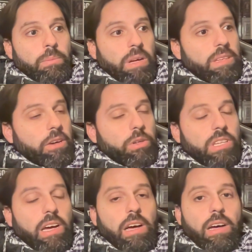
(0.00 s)
Mateo
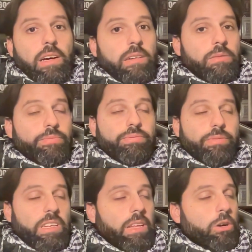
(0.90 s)
está
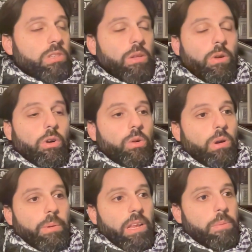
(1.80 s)
le está costando el gol de
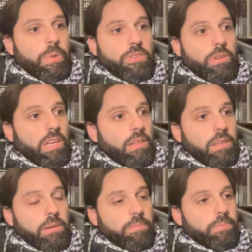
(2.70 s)
una manera
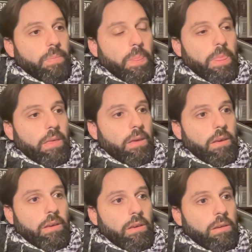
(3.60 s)
impresionante.
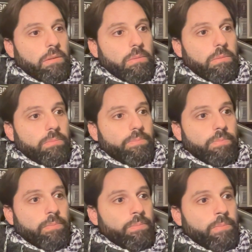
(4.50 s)
Eh,
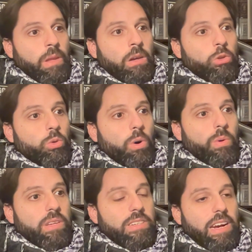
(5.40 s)
tuvo
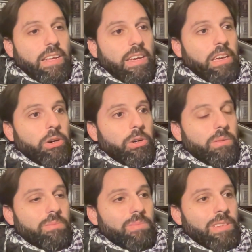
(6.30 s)
una sin
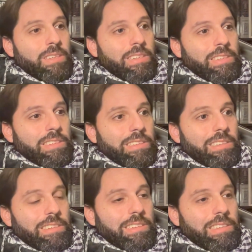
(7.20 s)
arquero.
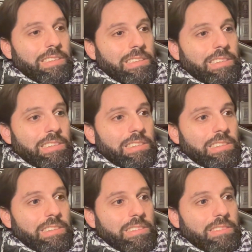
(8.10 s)

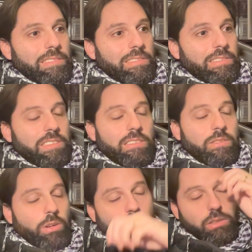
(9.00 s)
Eh, es
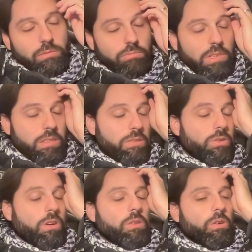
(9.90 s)
insólito. Es
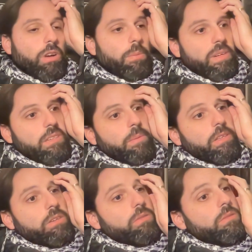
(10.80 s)
insólito lo que le pasa a
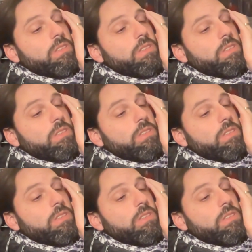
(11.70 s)
Mateo.